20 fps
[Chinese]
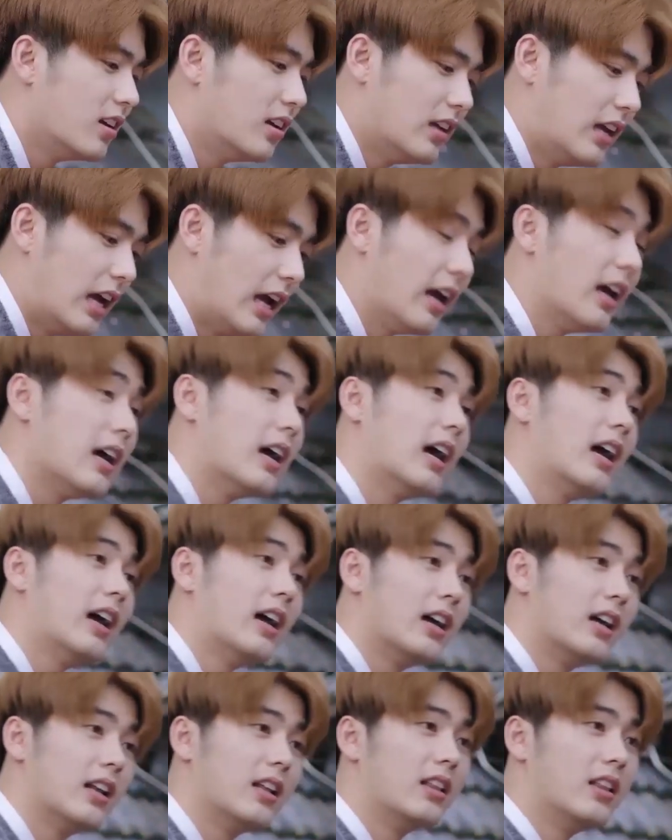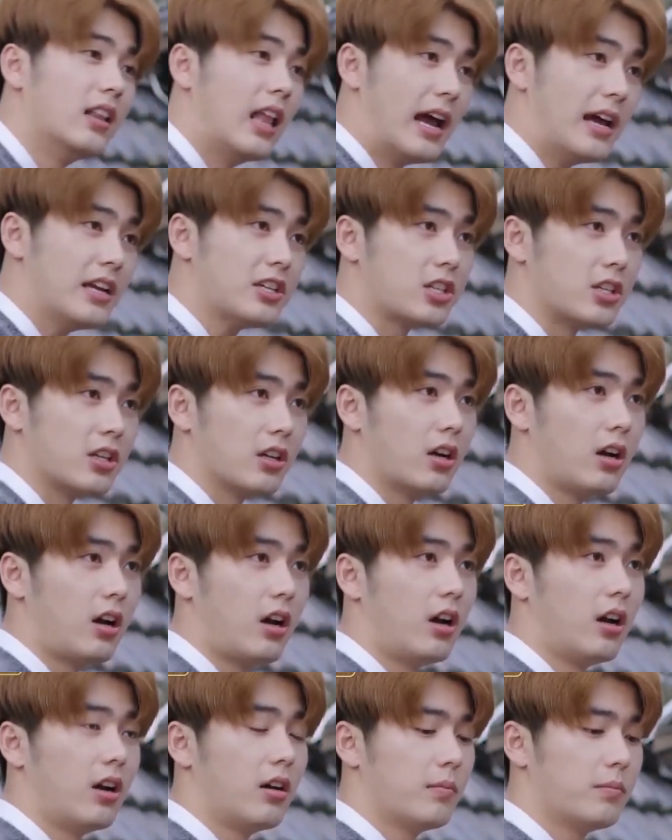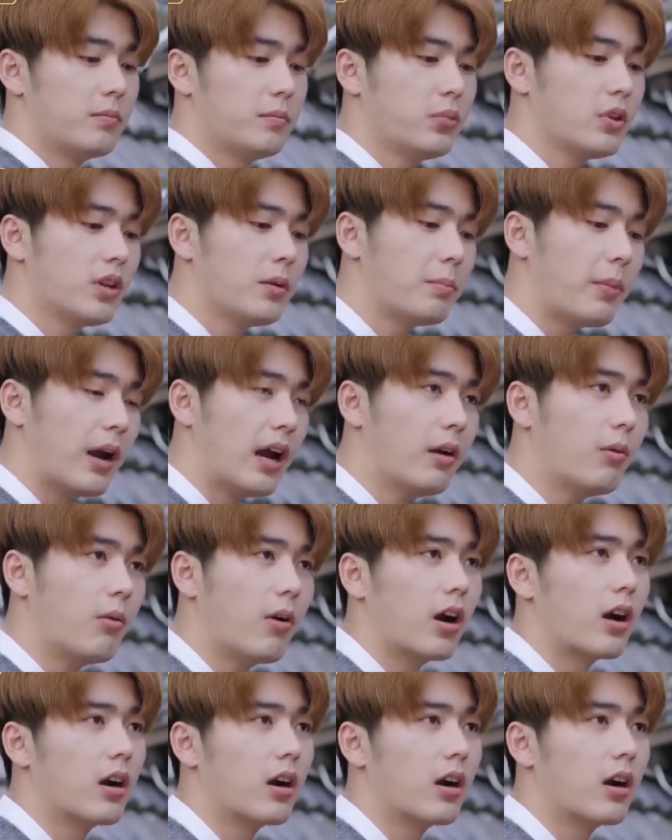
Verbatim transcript: 哎哎，来行啊，不能白玩，